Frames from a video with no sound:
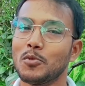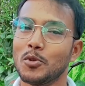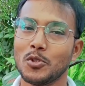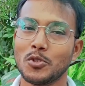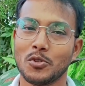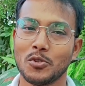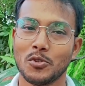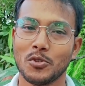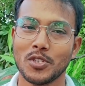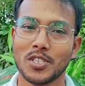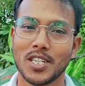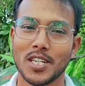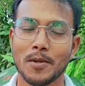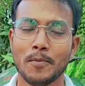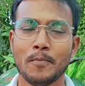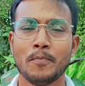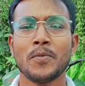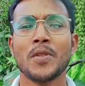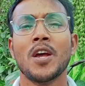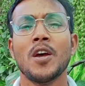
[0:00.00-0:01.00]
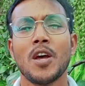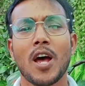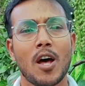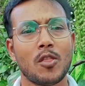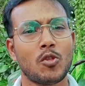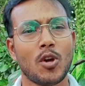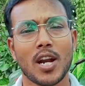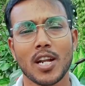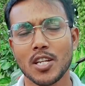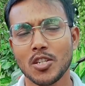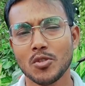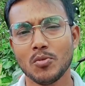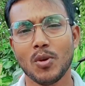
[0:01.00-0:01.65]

প্রয়োজন রয়েছে আর তো আর কিছু